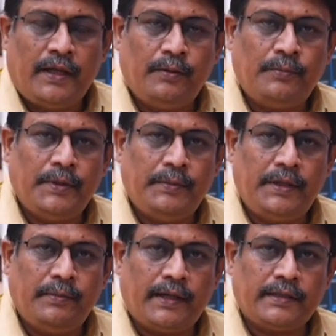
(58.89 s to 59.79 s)
এবং
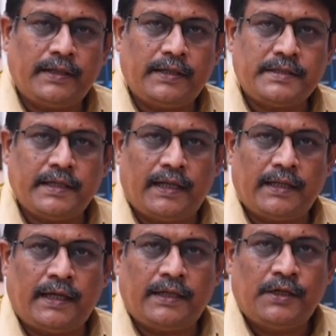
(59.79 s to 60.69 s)
বিবিডিবাগ থেকে
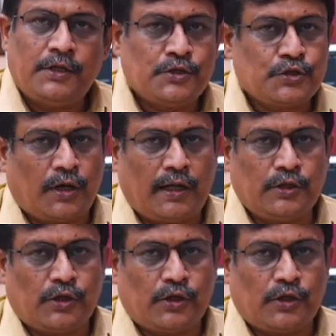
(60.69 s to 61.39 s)
শিয়ালদার সকাল